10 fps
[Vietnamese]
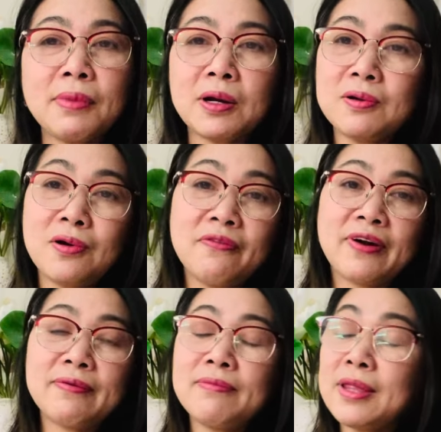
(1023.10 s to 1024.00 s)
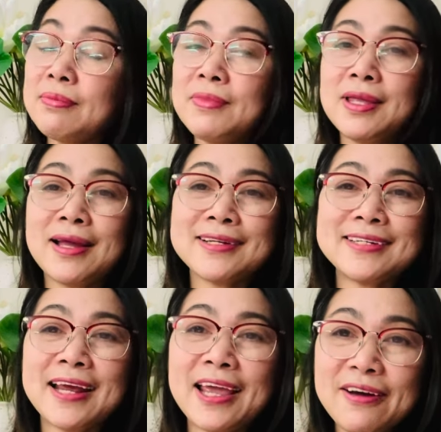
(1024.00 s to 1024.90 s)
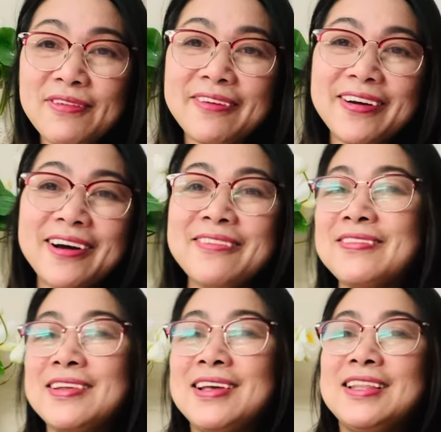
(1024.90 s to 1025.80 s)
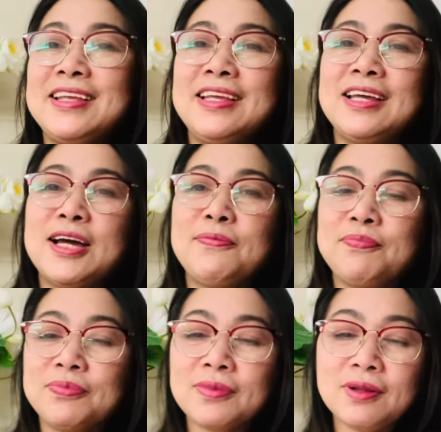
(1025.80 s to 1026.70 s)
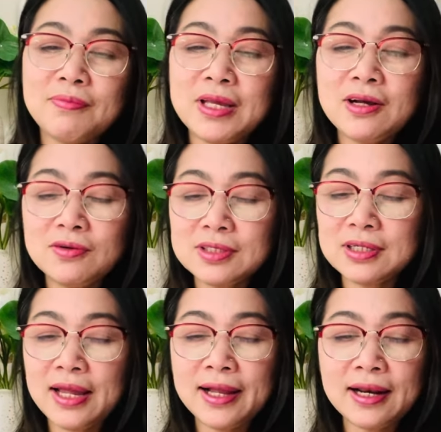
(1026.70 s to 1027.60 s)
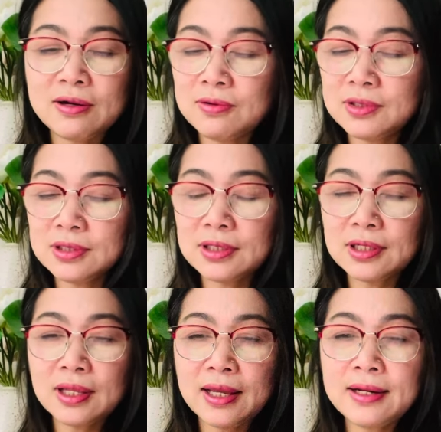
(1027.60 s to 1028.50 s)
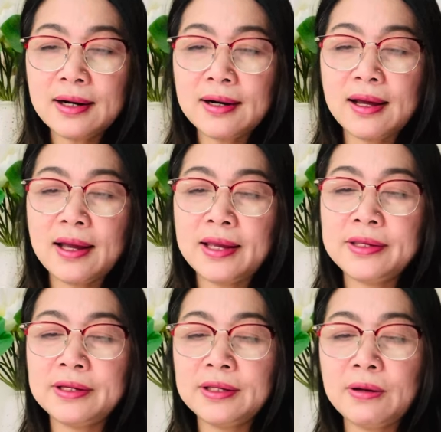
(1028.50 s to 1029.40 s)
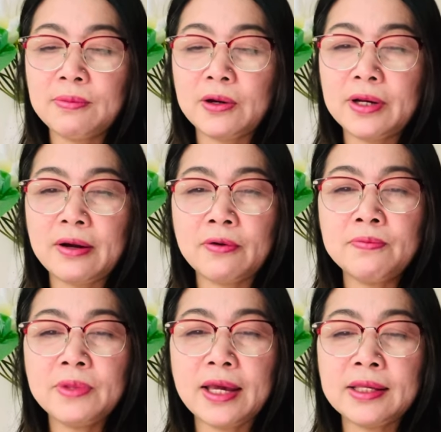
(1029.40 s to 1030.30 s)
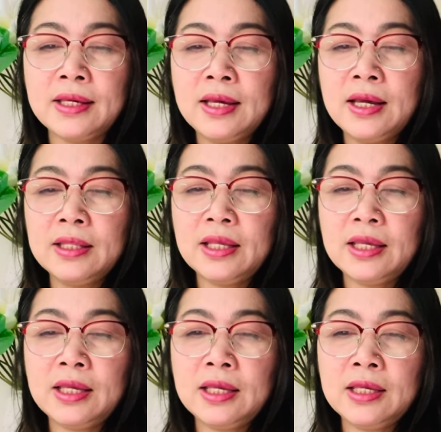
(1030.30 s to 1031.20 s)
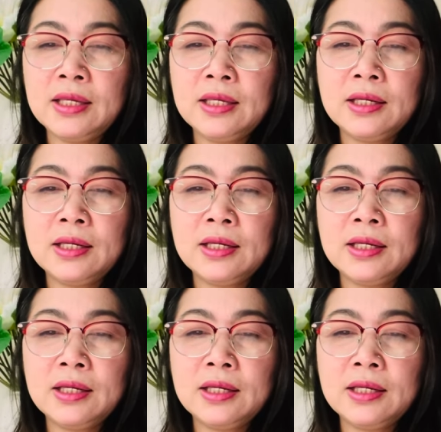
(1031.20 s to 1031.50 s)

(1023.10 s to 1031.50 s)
mà có cô vẫn thích mê nhạc trẻ mà phải không thì um, miễn con Cường hát là con Hương đã thấy rất là hay những dòng loại nào cũng vậy thì